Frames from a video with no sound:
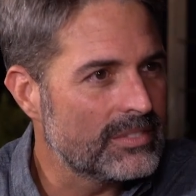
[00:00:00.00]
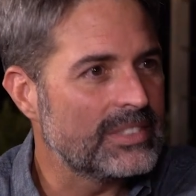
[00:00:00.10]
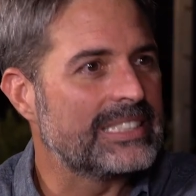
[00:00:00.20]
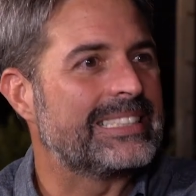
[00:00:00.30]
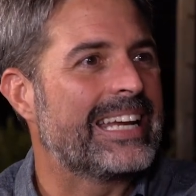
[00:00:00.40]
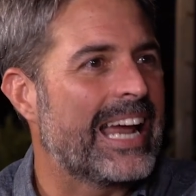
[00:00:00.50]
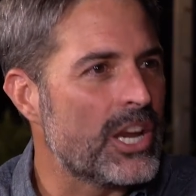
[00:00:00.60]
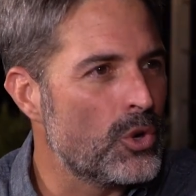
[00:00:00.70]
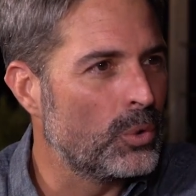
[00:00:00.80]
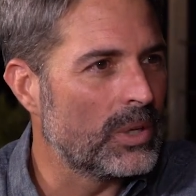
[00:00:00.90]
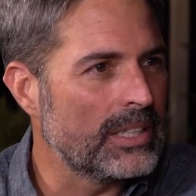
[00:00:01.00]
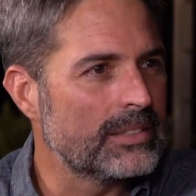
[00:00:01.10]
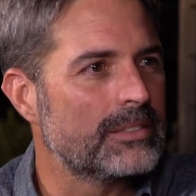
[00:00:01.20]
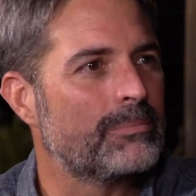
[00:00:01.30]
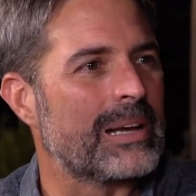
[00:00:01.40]
sin ayuda,
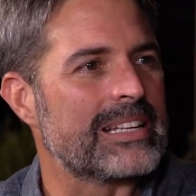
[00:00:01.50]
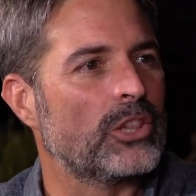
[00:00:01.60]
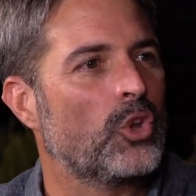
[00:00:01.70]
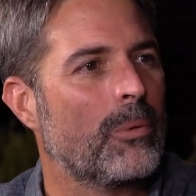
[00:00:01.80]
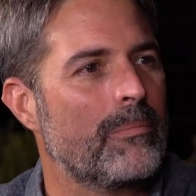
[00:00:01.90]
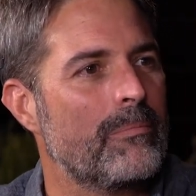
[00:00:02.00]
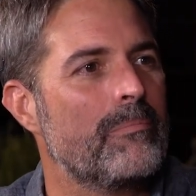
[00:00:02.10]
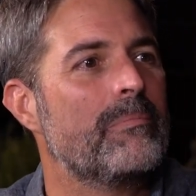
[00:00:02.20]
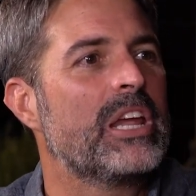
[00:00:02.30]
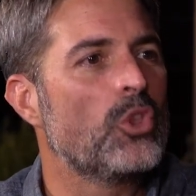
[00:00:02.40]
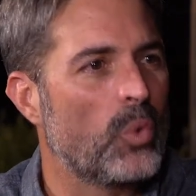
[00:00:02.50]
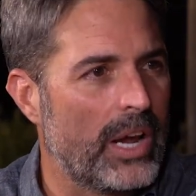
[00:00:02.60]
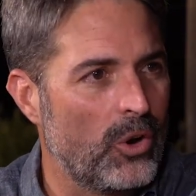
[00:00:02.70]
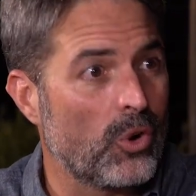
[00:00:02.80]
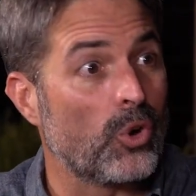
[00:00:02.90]
pasando mi
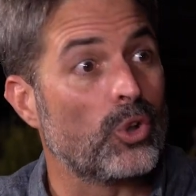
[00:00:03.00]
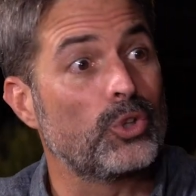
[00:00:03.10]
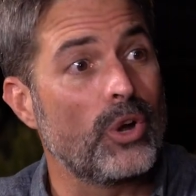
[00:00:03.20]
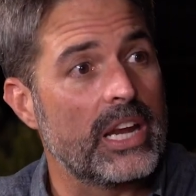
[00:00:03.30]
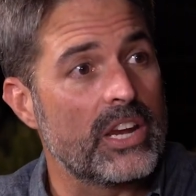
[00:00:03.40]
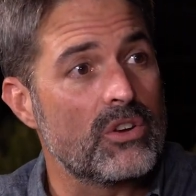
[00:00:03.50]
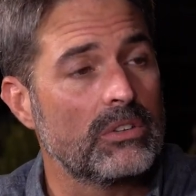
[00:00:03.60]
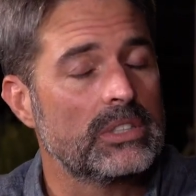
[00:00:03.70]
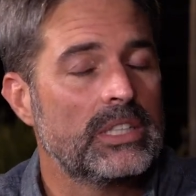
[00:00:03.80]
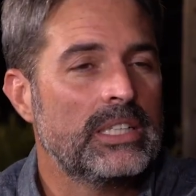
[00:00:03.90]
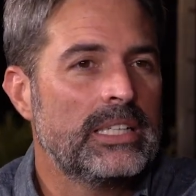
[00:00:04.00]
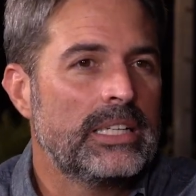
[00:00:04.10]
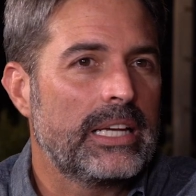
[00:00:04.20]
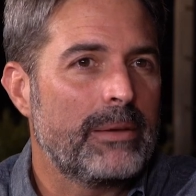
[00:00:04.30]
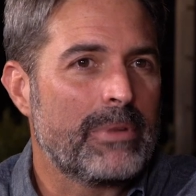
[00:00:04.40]
duelo con los dos niños
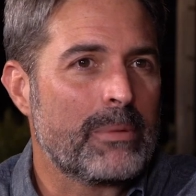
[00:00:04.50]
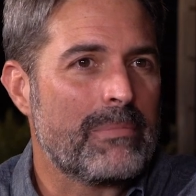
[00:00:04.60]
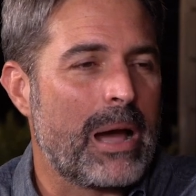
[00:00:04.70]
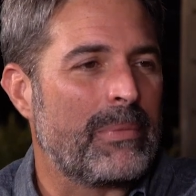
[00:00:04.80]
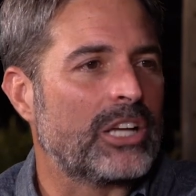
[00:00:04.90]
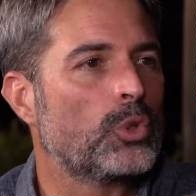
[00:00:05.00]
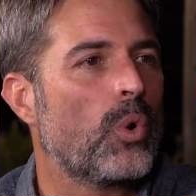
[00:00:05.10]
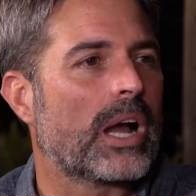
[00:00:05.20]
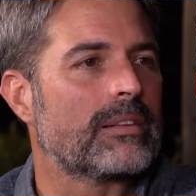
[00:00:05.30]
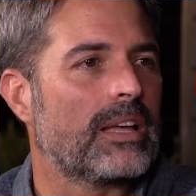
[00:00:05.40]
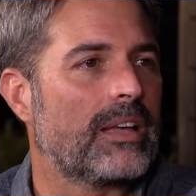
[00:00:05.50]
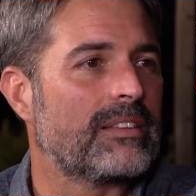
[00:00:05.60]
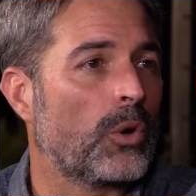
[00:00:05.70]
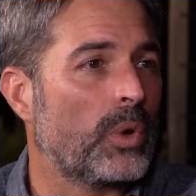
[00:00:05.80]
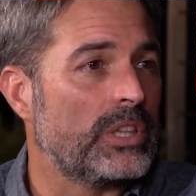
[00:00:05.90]
mi mamá estuvo casada
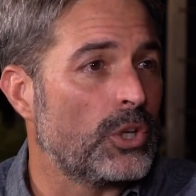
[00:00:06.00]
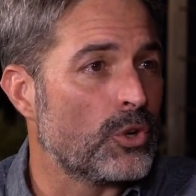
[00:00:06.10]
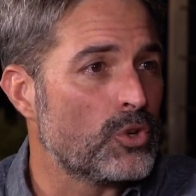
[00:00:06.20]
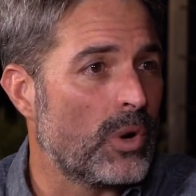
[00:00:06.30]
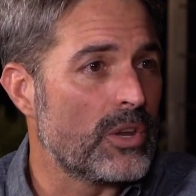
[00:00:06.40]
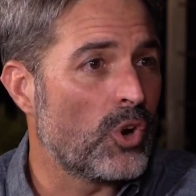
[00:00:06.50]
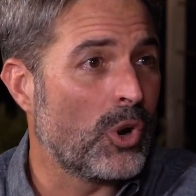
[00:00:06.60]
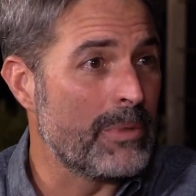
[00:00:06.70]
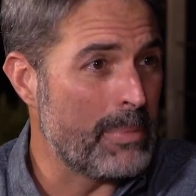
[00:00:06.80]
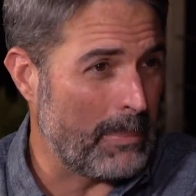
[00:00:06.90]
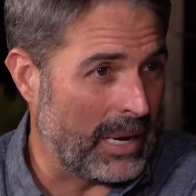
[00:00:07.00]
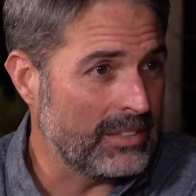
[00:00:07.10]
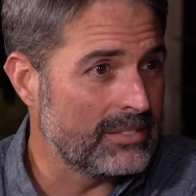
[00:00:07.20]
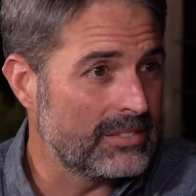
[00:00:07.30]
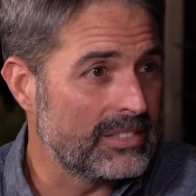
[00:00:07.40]
58 años con mi papá,
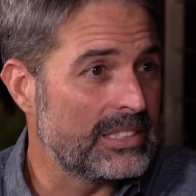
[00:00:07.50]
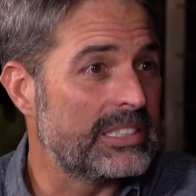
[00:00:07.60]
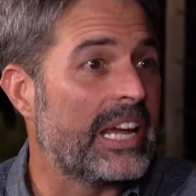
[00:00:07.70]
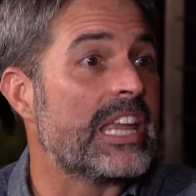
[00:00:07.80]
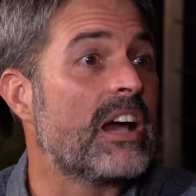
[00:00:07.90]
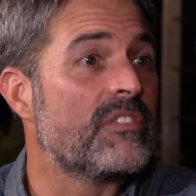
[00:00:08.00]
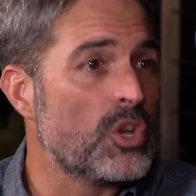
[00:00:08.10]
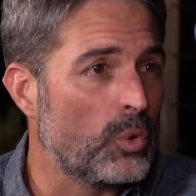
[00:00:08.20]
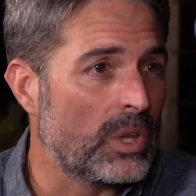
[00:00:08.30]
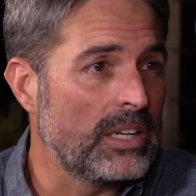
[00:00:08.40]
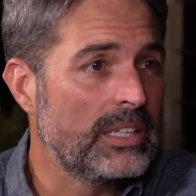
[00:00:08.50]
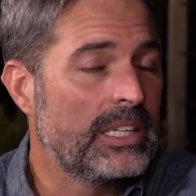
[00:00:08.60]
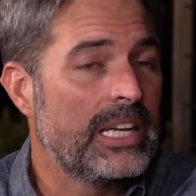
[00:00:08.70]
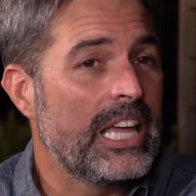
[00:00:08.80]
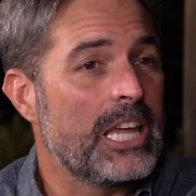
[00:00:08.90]
ella viuda,
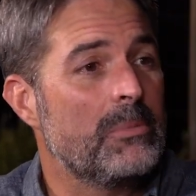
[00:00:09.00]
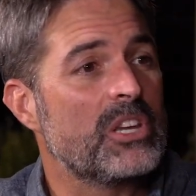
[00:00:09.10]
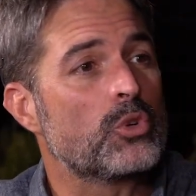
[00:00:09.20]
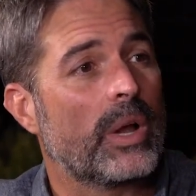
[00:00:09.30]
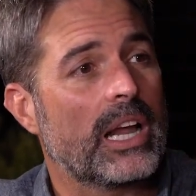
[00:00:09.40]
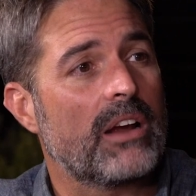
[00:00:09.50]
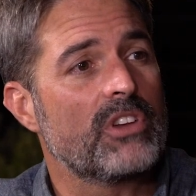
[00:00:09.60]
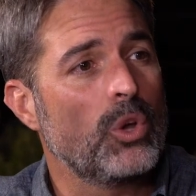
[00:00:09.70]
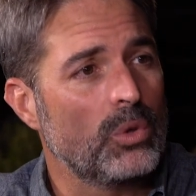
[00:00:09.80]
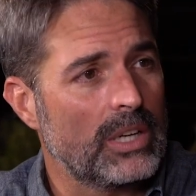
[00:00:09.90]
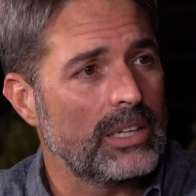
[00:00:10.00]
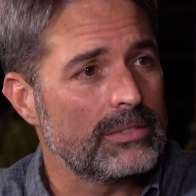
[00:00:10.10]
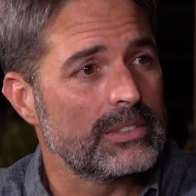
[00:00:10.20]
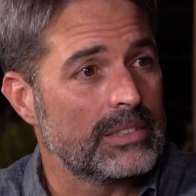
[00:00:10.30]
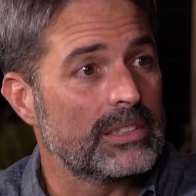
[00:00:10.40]
y mi suegra viuda,
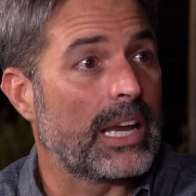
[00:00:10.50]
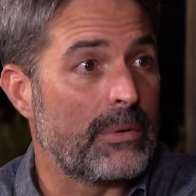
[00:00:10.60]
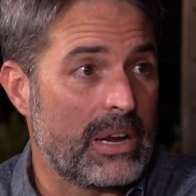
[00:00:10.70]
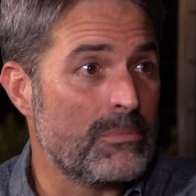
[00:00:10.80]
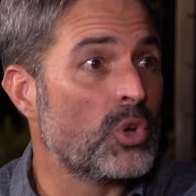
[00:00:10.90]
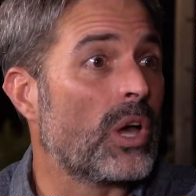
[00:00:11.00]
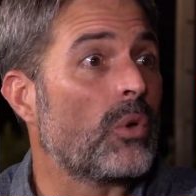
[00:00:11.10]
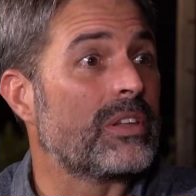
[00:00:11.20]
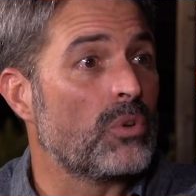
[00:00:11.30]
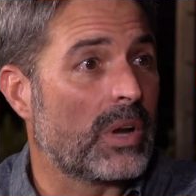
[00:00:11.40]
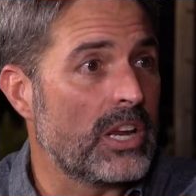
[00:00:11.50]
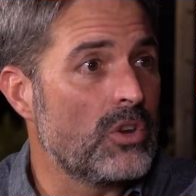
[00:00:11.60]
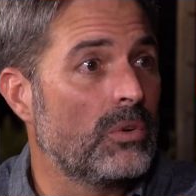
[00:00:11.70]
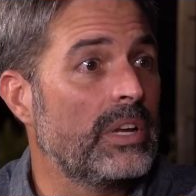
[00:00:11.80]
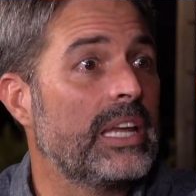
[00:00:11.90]
que había enviudado hace un
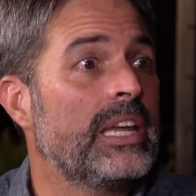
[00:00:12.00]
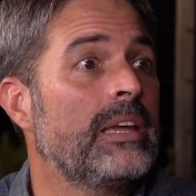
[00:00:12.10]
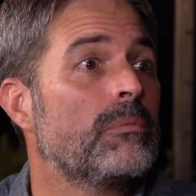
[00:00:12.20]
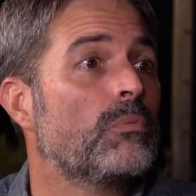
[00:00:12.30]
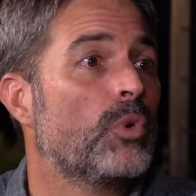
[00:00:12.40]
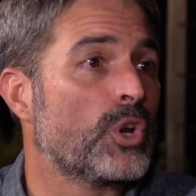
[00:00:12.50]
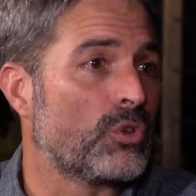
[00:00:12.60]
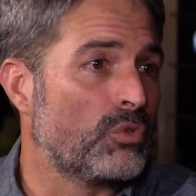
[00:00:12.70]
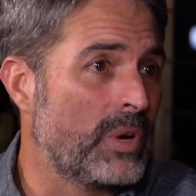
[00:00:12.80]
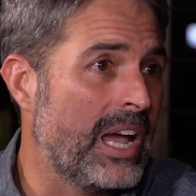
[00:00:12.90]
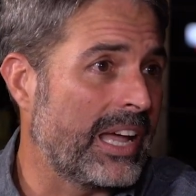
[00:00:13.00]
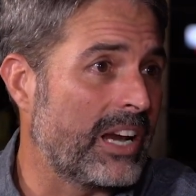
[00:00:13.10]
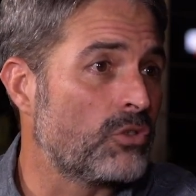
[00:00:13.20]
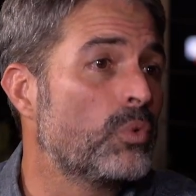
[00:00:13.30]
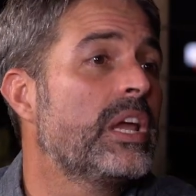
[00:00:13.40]
año, y murió su hija, que
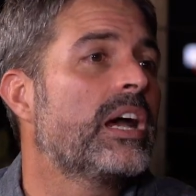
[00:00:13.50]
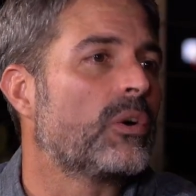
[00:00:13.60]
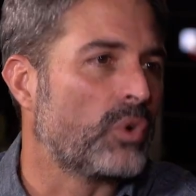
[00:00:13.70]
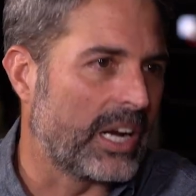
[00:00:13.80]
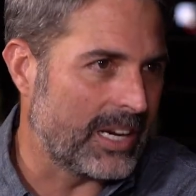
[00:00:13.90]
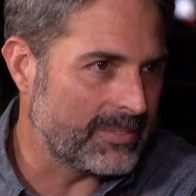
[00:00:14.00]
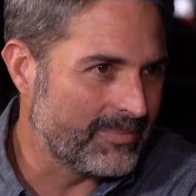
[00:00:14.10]
era su hija única.